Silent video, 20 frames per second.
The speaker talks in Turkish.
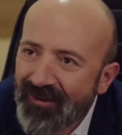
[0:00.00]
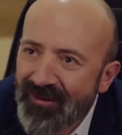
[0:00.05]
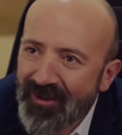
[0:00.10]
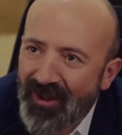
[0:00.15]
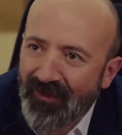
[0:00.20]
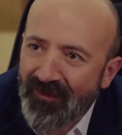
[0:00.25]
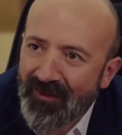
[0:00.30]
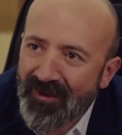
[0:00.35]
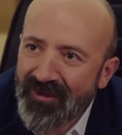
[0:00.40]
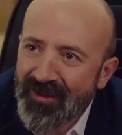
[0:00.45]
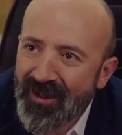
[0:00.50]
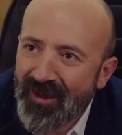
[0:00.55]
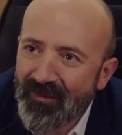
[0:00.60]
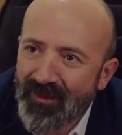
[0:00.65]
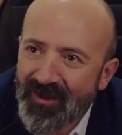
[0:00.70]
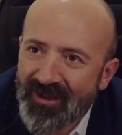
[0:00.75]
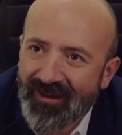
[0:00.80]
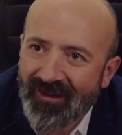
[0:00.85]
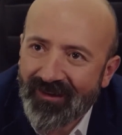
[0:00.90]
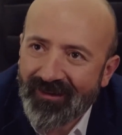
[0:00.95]
Sevdin
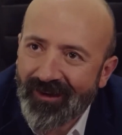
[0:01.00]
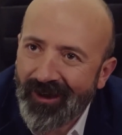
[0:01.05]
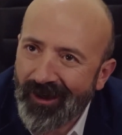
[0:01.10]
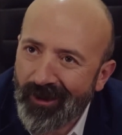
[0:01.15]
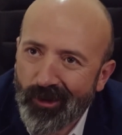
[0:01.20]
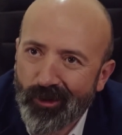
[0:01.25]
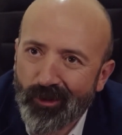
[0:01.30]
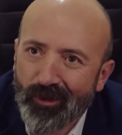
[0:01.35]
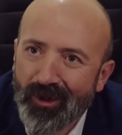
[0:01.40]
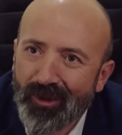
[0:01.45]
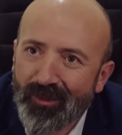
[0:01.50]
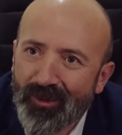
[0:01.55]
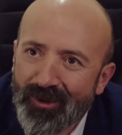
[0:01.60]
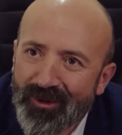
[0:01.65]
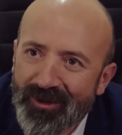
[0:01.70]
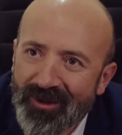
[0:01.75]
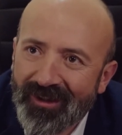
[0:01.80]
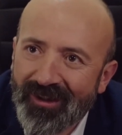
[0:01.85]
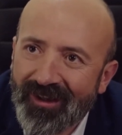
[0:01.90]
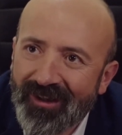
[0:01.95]
sen bizi. Ayrı
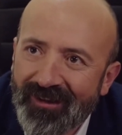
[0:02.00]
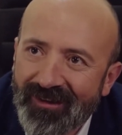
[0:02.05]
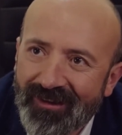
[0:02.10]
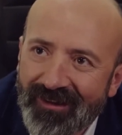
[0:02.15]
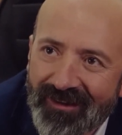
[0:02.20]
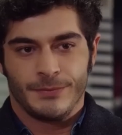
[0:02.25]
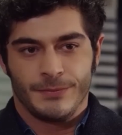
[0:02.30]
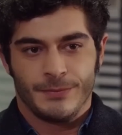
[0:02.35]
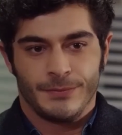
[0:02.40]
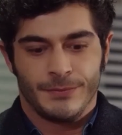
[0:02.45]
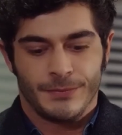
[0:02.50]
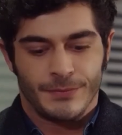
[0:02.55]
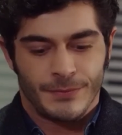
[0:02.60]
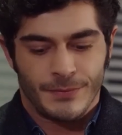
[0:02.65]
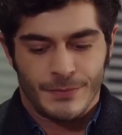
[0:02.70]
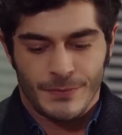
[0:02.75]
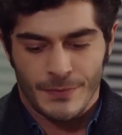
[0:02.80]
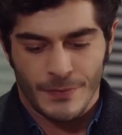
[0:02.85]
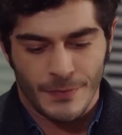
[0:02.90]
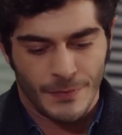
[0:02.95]
duramıyorsun ha.
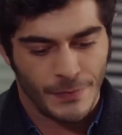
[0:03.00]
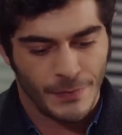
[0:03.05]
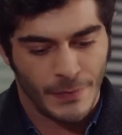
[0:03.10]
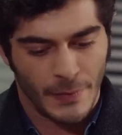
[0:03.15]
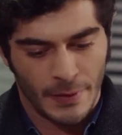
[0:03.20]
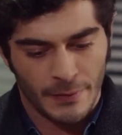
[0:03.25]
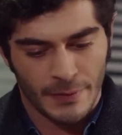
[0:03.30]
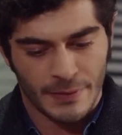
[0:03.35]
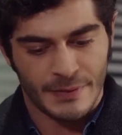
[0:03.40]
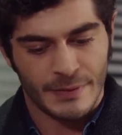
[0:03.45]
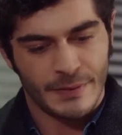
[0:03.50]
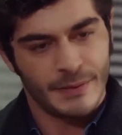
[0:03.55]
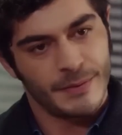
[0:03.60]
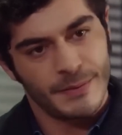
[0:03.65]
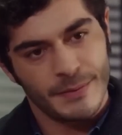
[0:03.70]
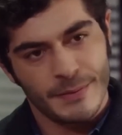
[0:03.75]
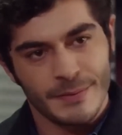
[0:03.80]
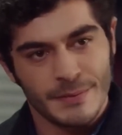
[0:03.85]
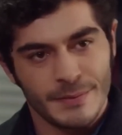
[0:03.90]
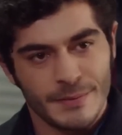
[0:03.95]

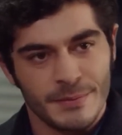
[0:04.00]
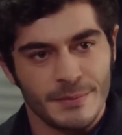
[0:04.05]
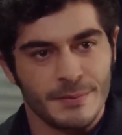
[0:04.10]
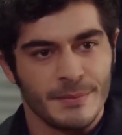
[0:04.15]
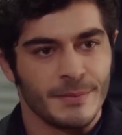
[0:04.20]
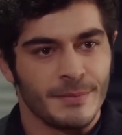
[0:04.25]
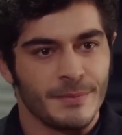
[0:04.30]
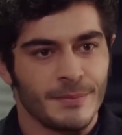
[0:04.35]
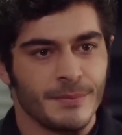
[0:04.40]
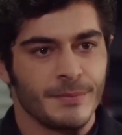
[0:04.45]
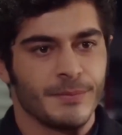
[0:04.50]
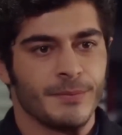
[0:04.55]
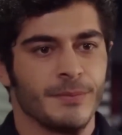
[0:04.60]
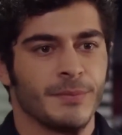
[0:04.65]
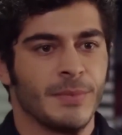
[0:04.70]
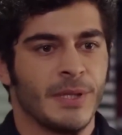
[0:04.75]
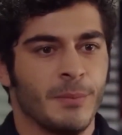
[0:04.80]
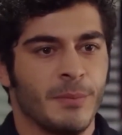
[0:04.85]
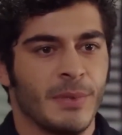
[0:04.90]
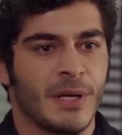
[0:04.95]
Evet.
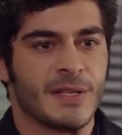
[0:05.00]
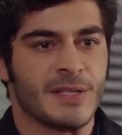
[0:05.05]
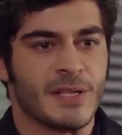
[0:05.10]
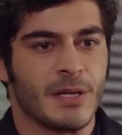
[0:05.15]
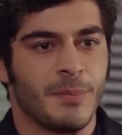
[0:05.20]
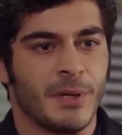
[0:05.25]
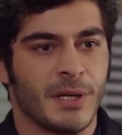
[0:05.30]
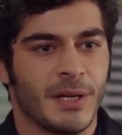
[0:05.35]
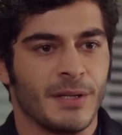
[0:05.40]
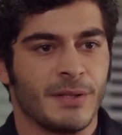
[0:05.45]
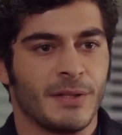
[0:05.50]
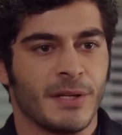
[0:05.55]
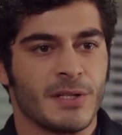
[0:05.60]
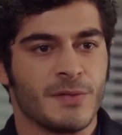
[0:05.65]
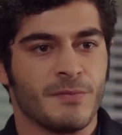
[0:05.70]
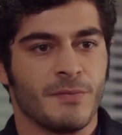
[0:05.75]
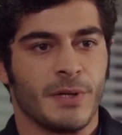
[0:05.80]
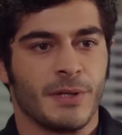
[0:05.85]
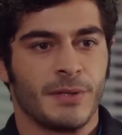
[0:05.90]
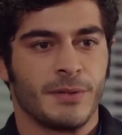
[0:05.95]
Benim biraz daha paraya
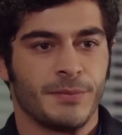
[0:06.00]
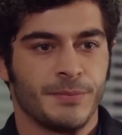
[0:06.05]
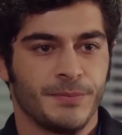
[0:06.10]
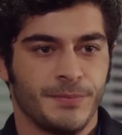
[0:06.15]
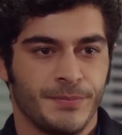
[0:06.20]
ihtiyacım var.